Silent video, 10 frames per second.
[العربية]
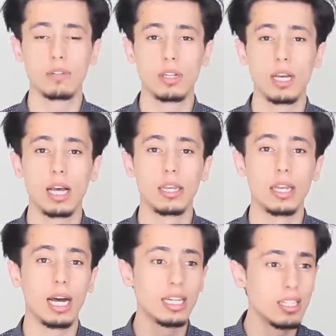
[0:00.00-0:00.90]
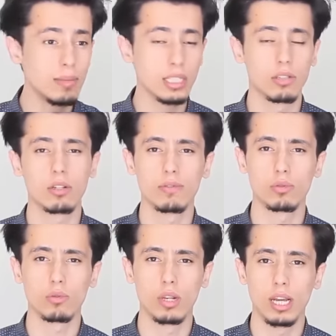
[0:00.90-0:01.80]
في الله أن عدم اعتراف
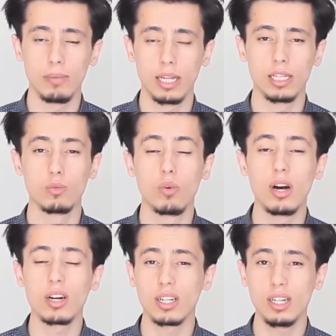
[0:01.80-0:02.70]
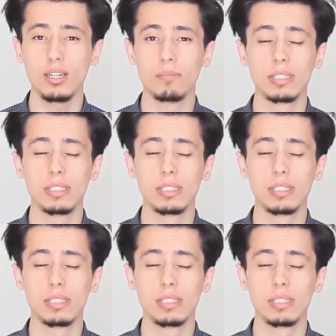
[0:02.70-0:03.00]
الطلاب علي واقع